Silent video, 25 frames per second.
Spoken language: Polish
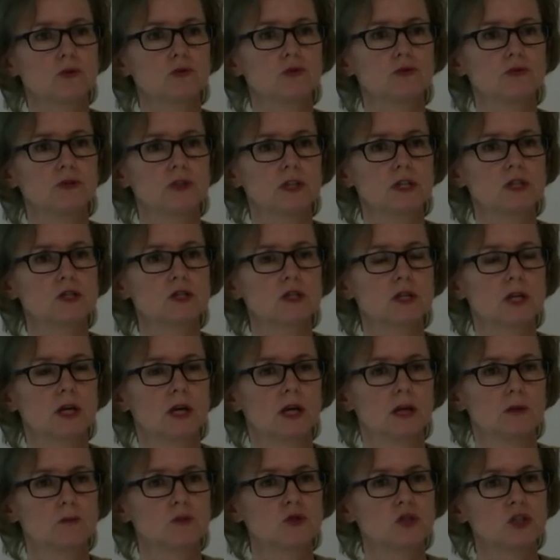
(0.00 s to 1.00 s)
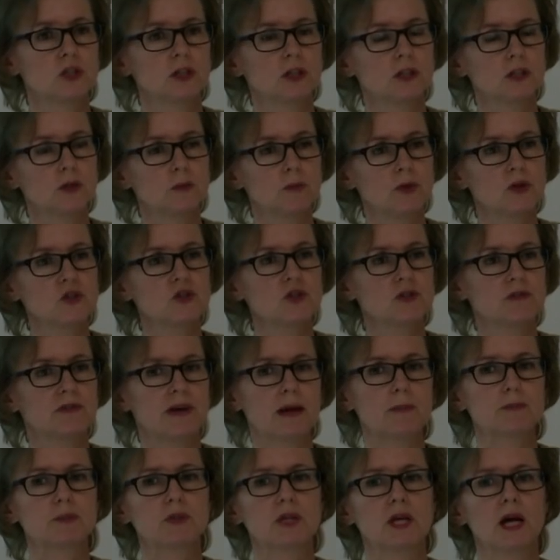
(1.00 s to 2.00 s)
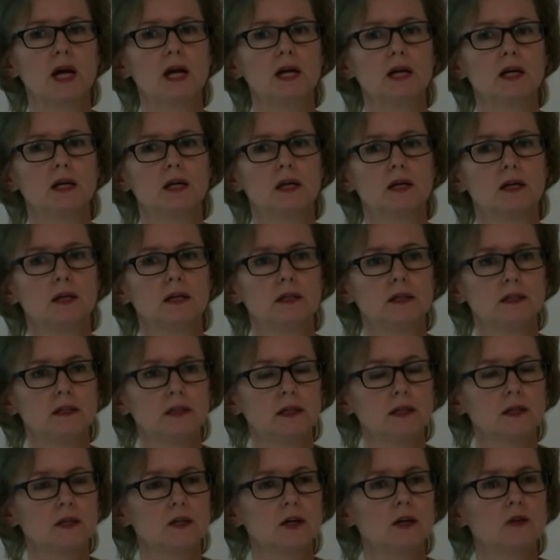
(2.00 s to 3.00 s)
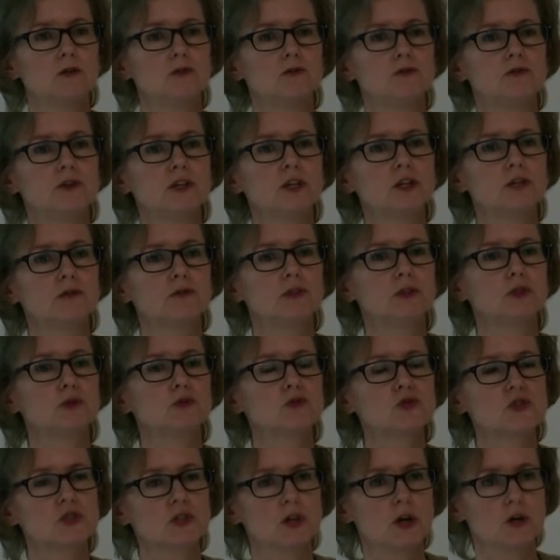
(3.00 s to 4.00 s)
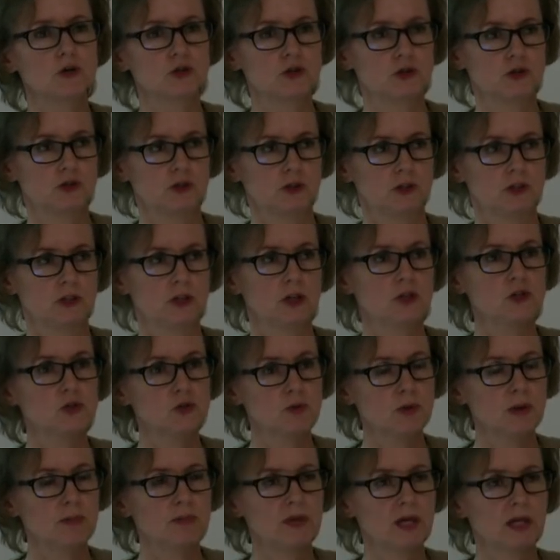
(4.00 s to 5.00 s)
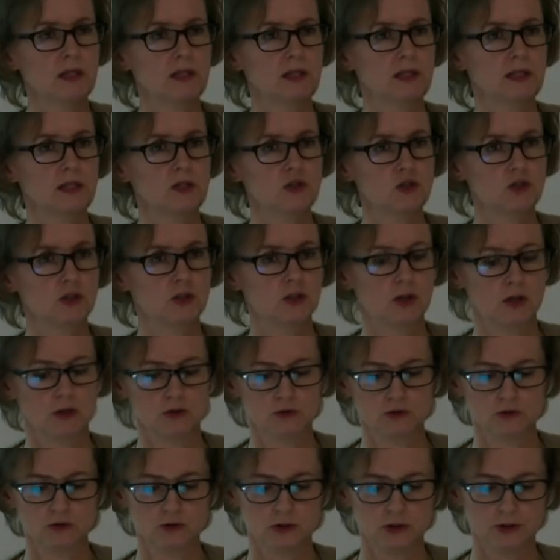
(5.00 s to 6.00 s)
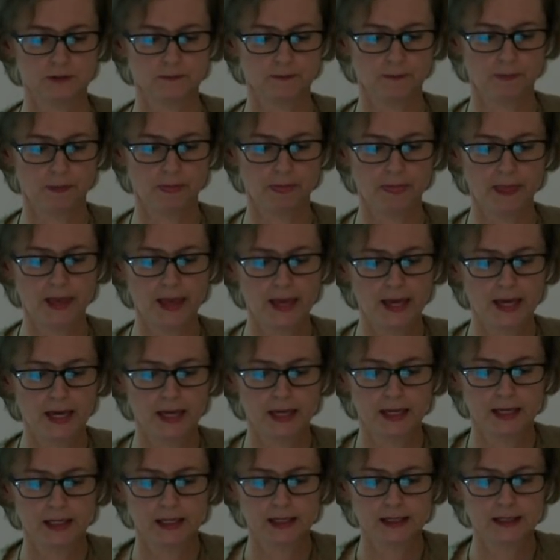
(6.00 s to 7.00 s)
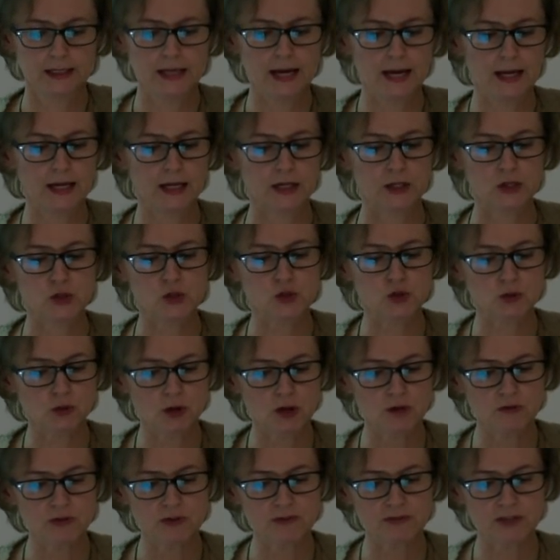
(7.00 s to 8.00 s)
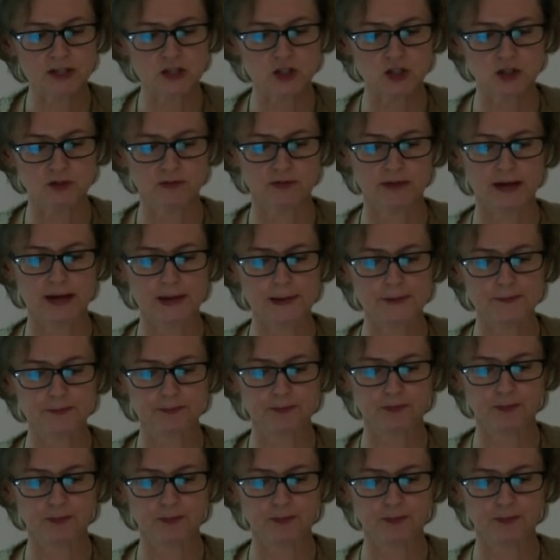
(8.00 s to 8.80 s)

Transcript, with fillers: również przy niedoborze wapnia jego wychwytu z kości, osłabiania naszych kości. Dalej, surowe warzywa